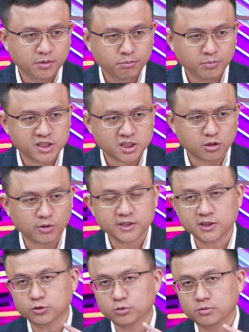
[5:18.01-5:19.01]
m s 口 i
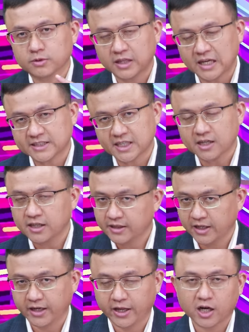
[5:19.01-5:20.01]
指数大涨，
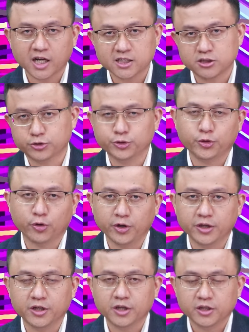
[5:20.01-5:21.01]
那你要开始去留
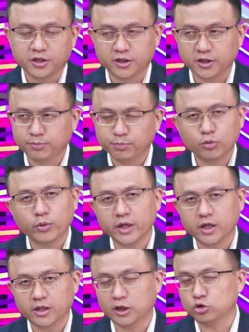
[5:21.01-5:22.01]
意你的部位
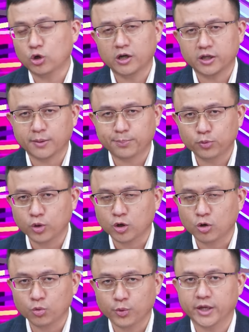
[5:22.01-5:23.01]
了。你要做好你的部位
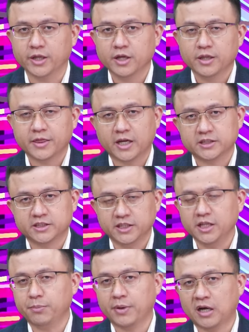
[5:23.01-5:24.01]
控管。那请
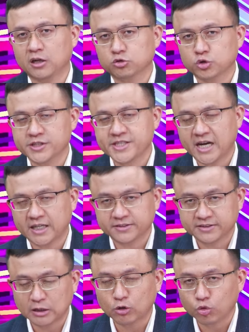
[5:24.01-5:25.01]
你不要追价，
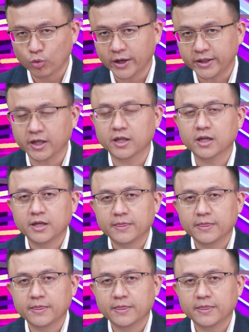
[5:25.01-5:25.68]
找拐点。